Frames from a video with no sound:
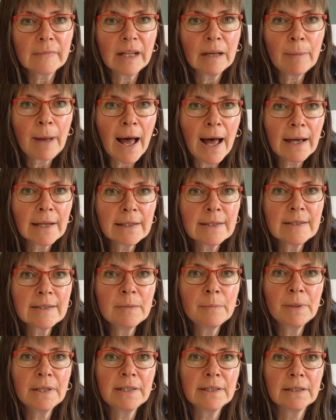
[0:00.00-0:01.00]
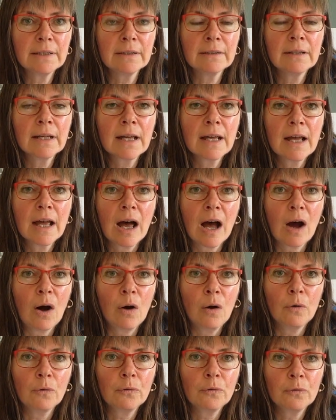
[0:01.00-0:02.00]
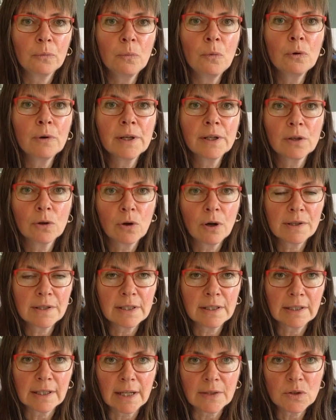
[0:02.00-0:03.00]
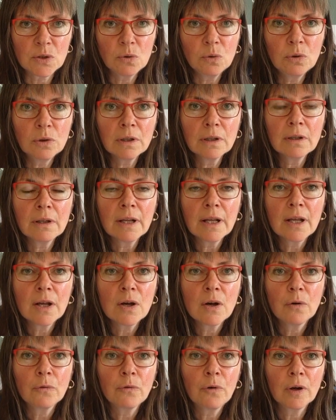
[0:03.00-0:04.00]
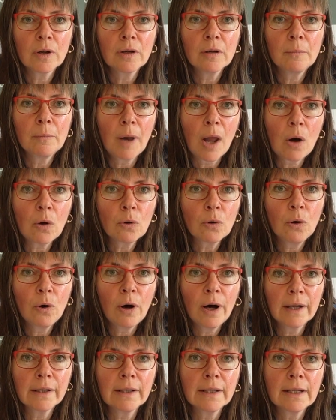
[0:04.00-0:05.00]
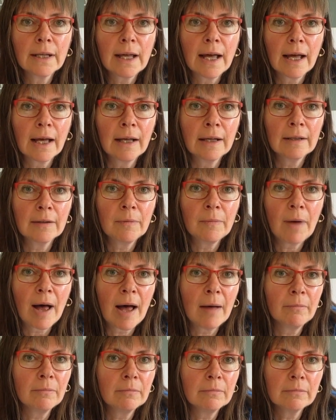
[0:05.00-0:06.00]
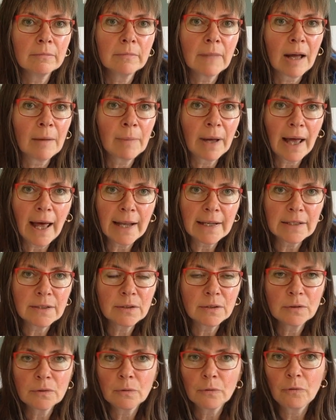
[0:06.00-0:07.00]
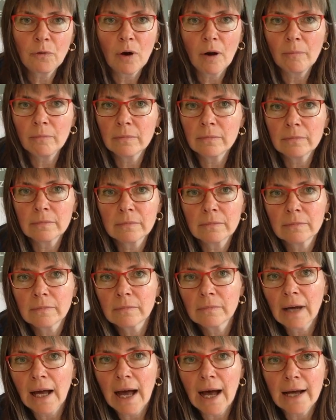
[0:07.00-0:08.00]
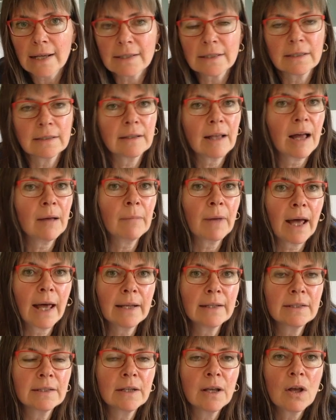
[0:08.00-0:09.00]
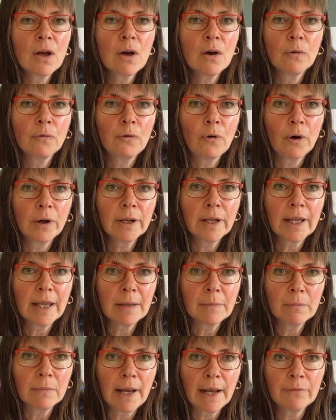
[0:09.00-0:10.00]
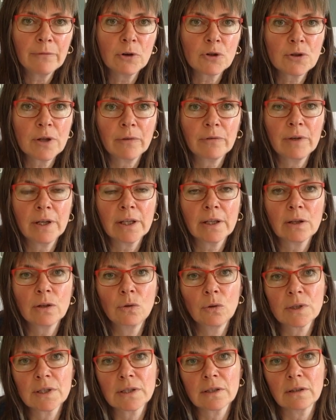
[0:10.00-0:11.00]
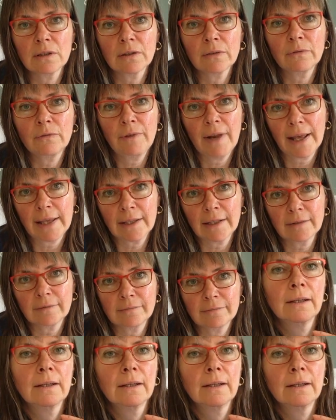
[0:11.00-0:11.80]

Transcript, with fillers: Aber achten Sie bitte auf mögliche Konzentrationen von Blaukorn ähm, am, am Rand vom Rasen, am Rand von eben landwirtschaftlich genutzten Flächen.